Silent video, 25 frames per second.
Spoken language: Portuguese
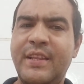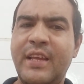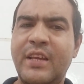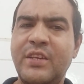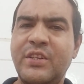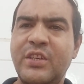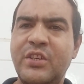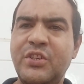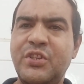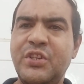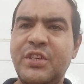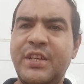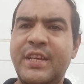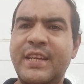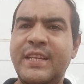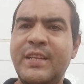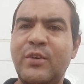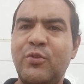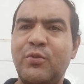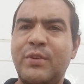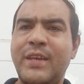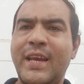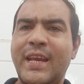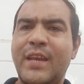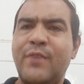tem gente que
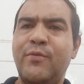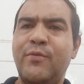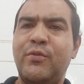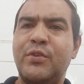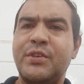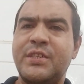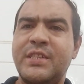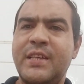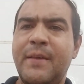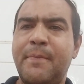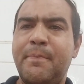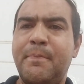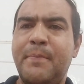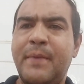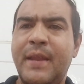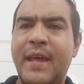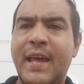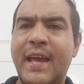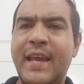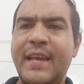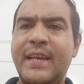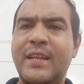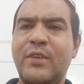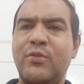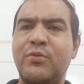não quer que você
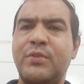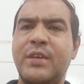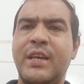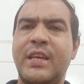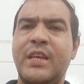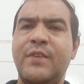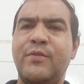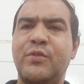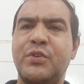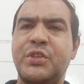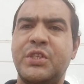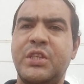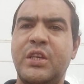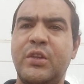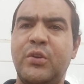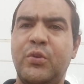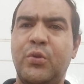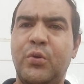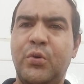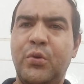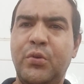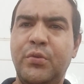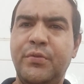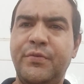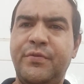pregue, não quer que você
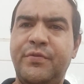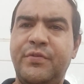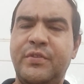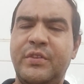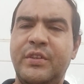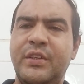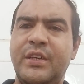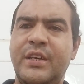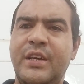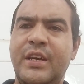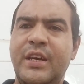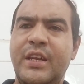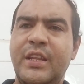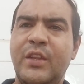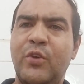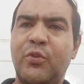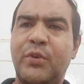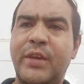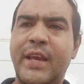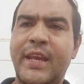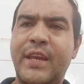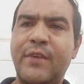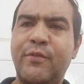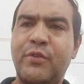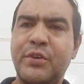louve, não
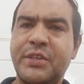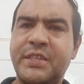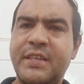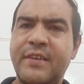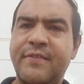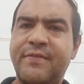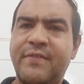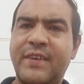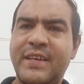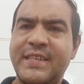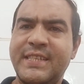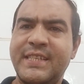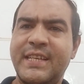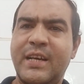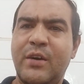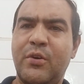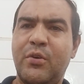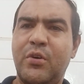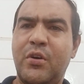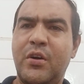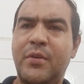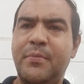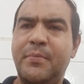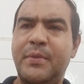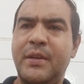quer que você faça a
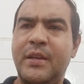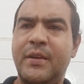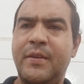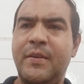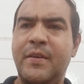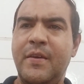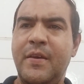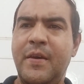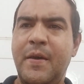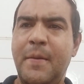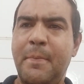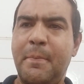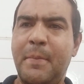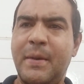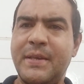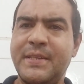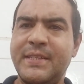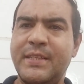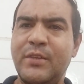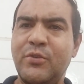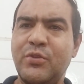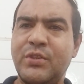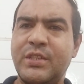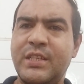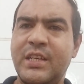obra, mas
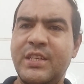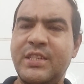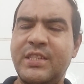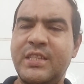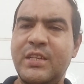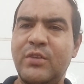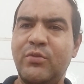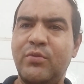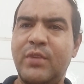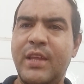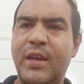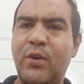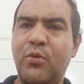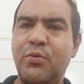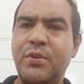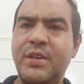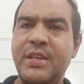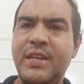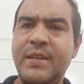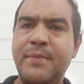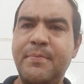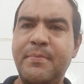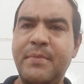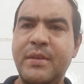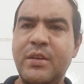Deus está dizendo: é um
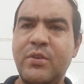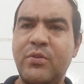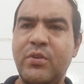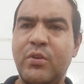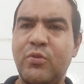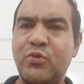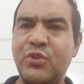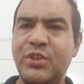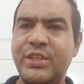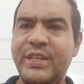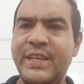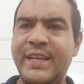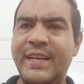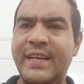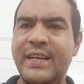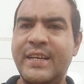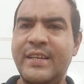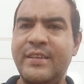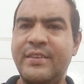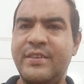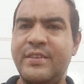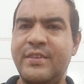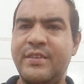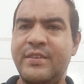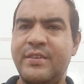inimigo, é um
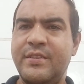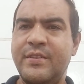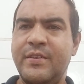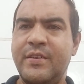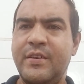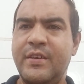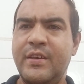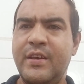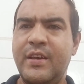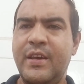gigante,